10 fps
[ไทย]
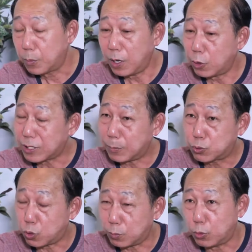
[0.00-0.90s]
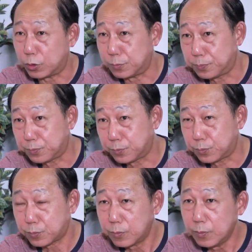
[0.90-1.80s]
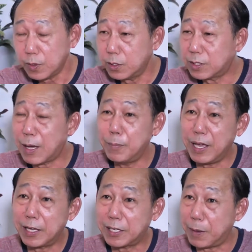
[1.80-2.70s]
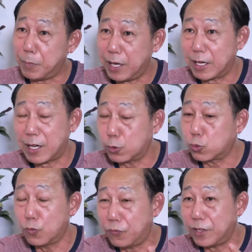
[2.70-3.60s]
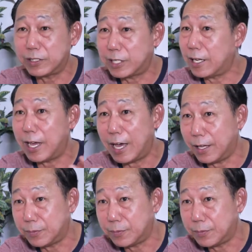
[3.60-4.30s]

เพราะเราทำสดหมด ทำเองเก็บเองเข้าตู้ฟรีซใช้ได้